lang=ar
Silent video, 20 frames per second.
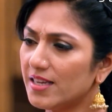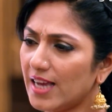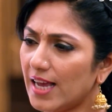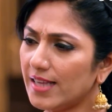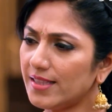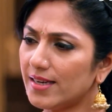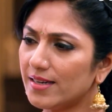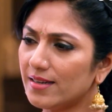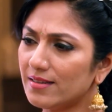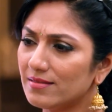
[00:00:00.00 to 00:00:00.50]

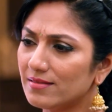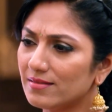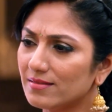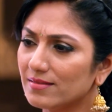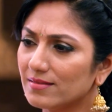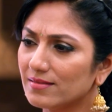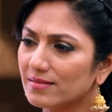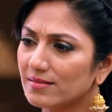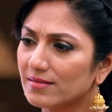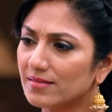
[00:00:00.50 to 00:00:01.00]
تتذكروا؟
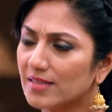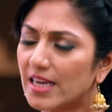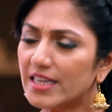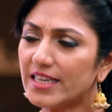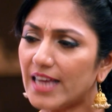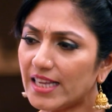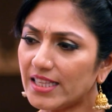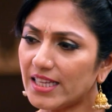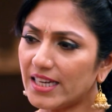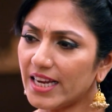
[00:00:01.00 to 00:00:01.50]

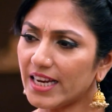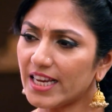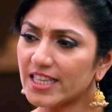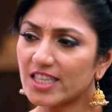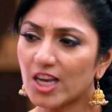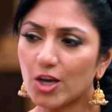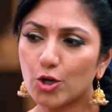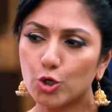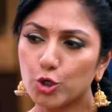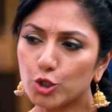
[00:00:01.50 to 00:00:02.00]
تتذكروا كيف